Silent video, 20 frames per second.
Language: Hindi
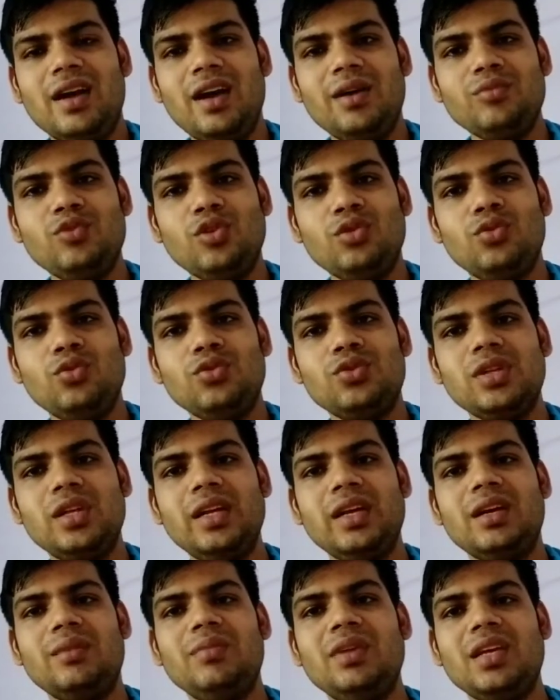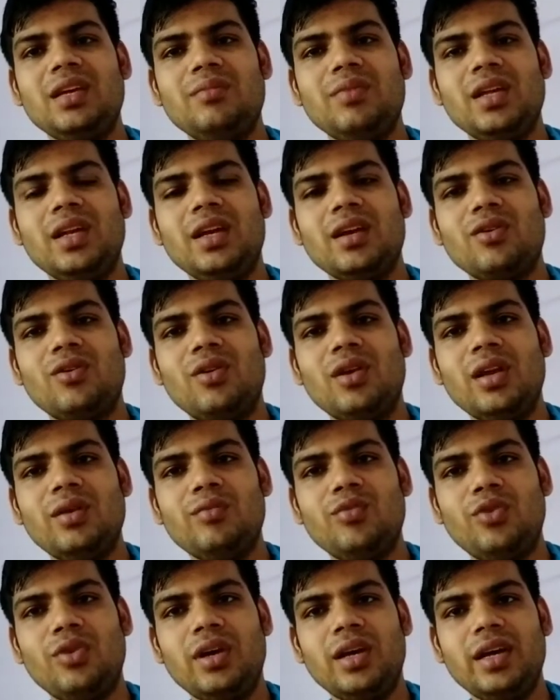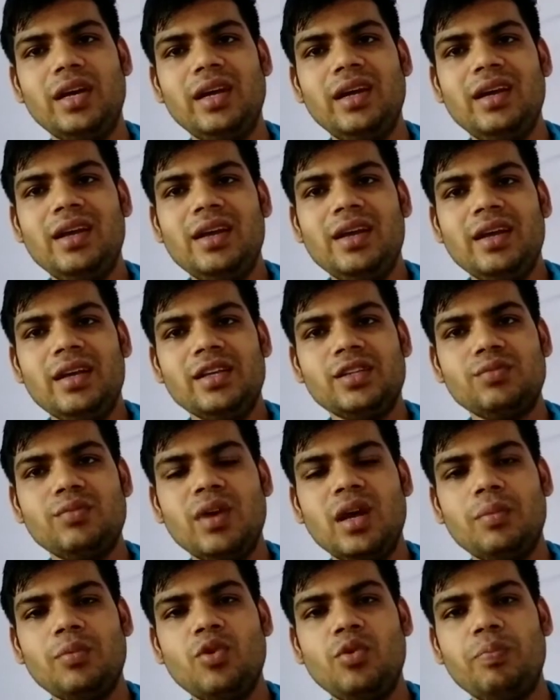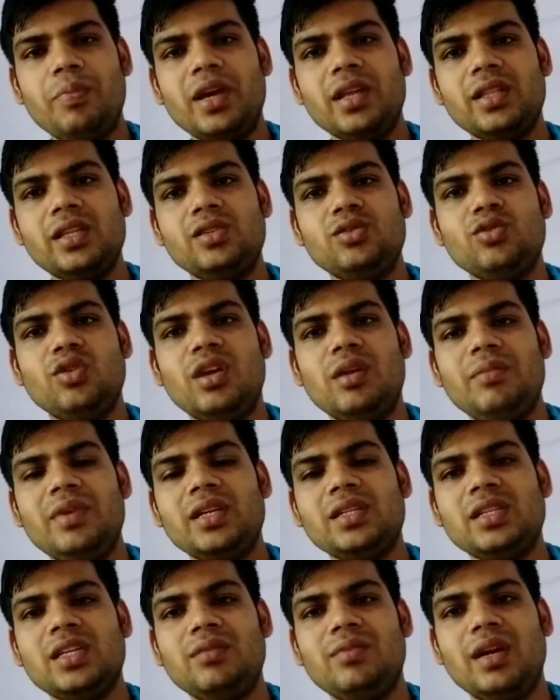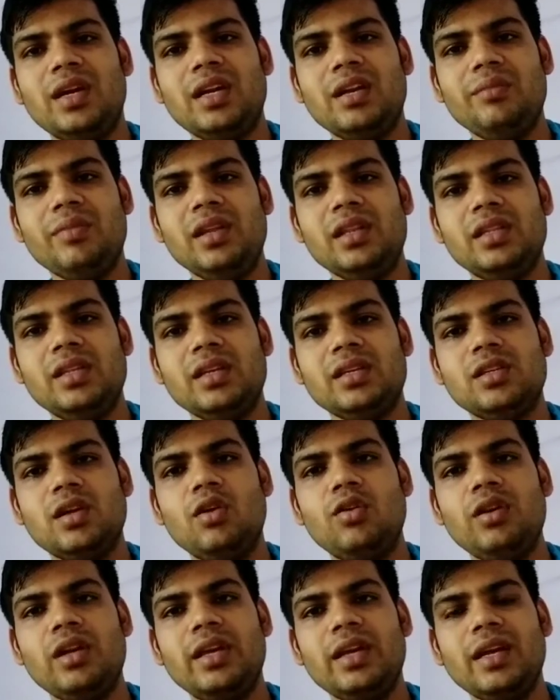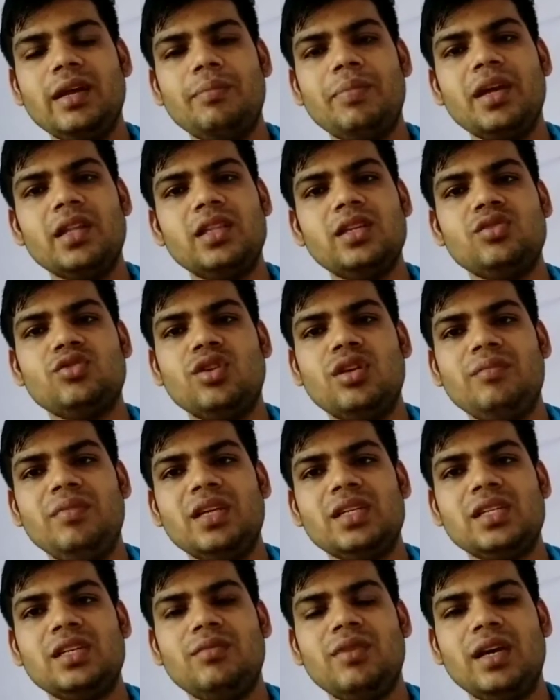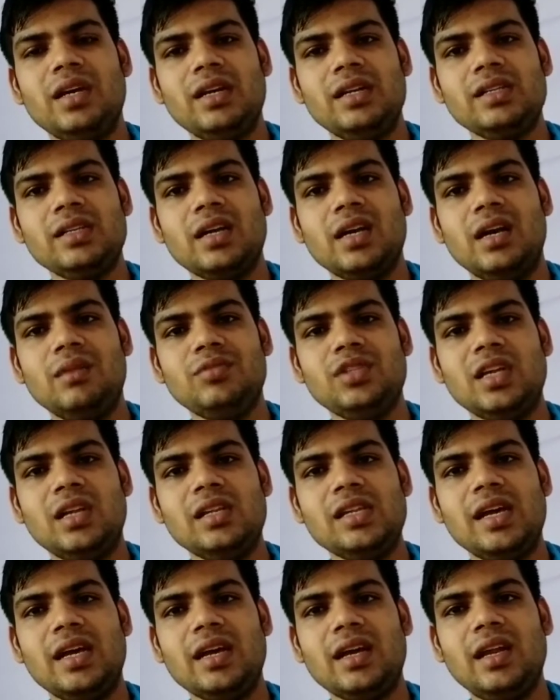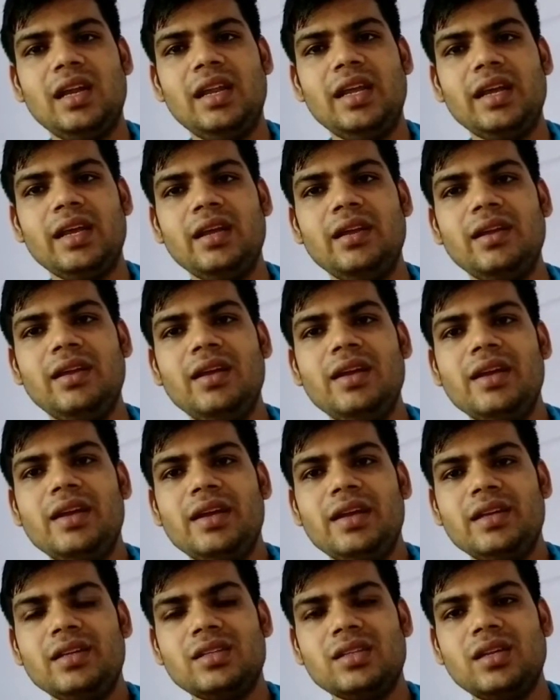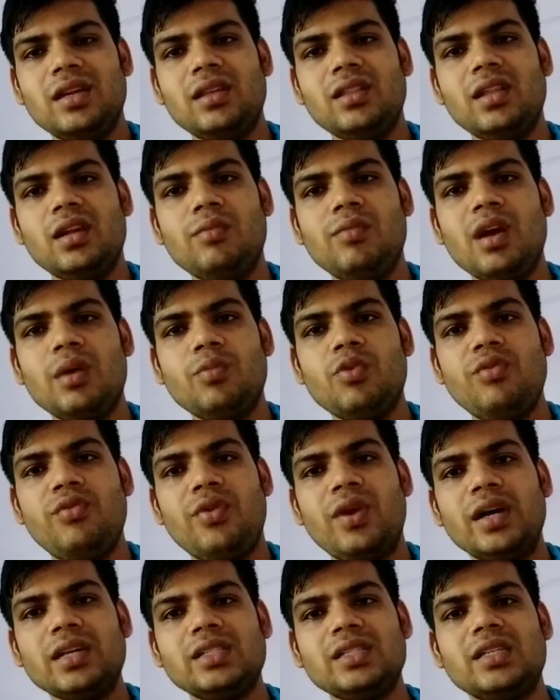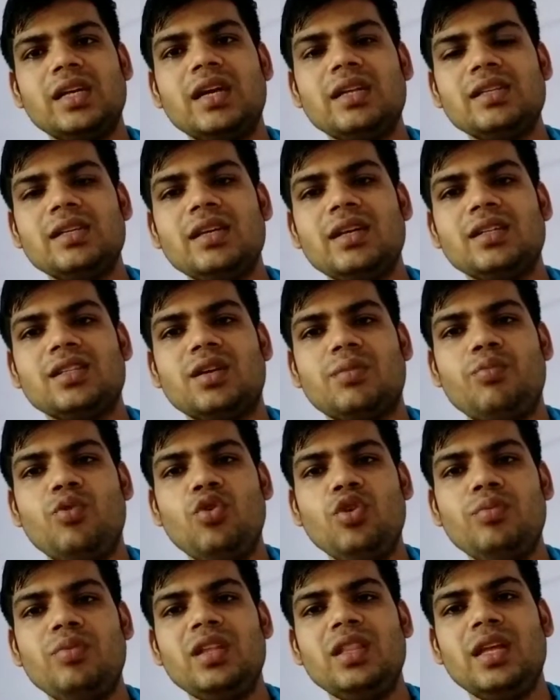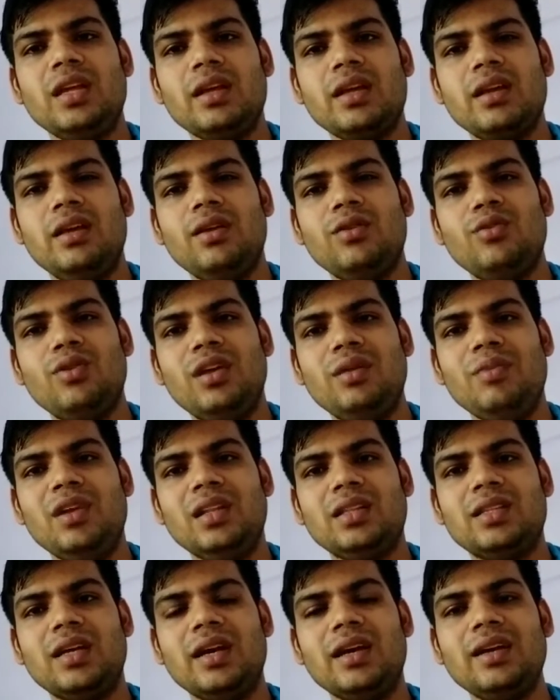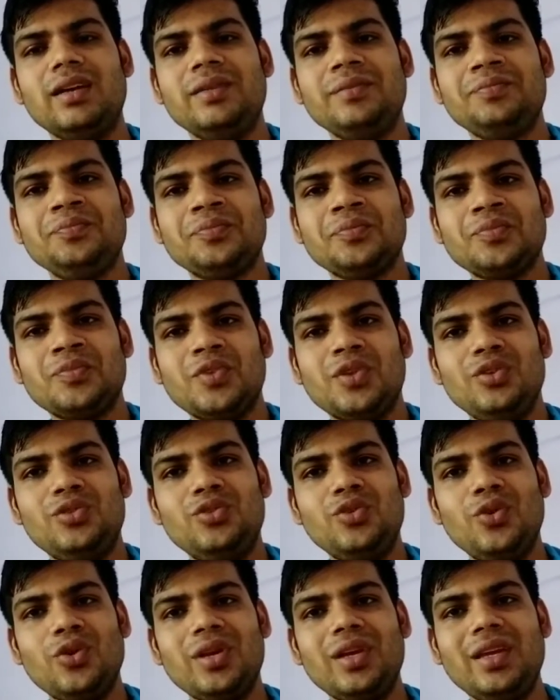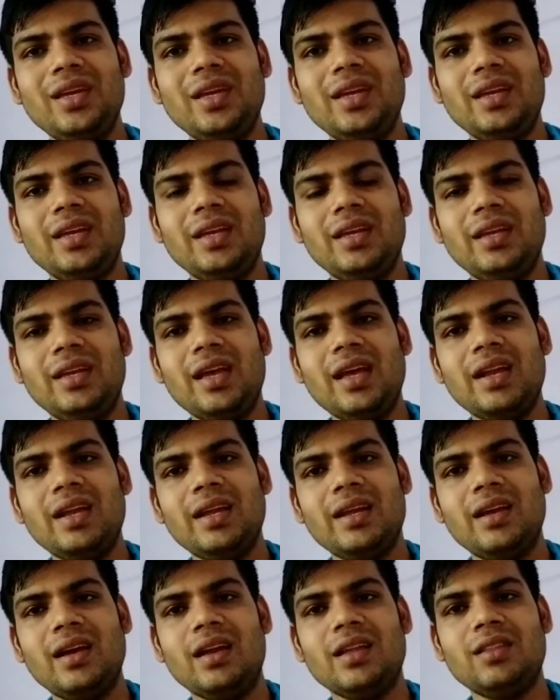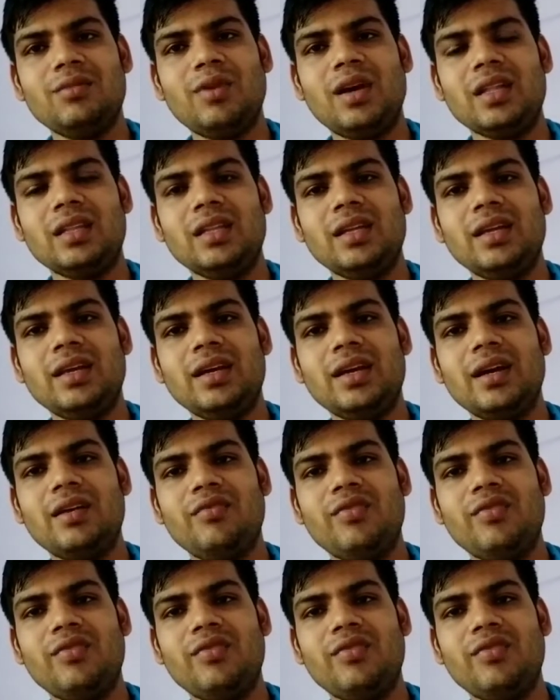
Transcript: अब जो दूसरी कमी है मेरे अकॉर्डिंग वो है इसमें आपको 3500 एमएच की बैटरी मिलती है चलो ठीक है 3500 एमएच की बैटरी से काम चल जाएगा लेकिन इसके अंदर में आपको फास्ट चार्जिंग का सपोर्ट भी देखने को नहीं मिलता है जो कि यार एक गलत बात है अगर